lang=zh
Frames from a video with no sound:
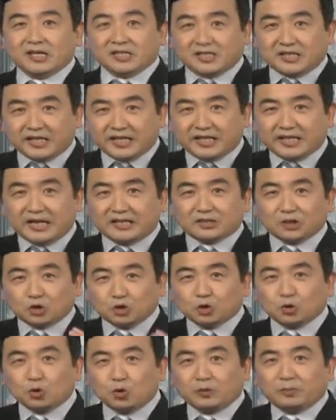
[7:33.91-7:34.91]
这样的
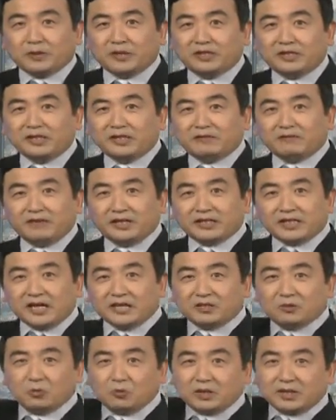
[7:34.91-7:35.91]
作品，因为它
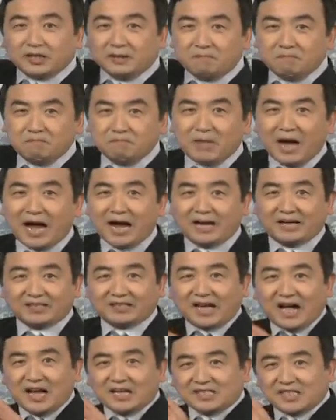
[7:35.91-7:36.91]
有根脉，
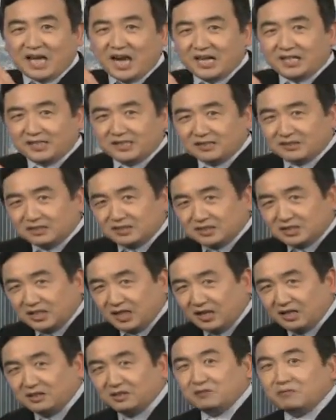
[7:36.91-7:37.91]
它才能
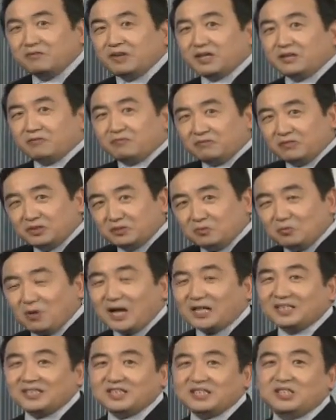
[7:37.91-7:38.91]
成为文
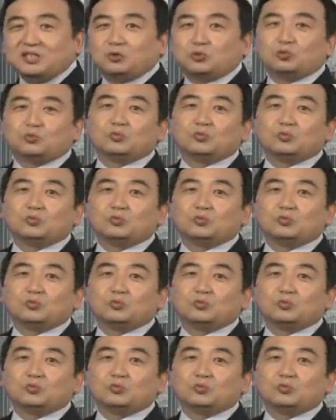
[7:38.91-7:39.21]
化的基础。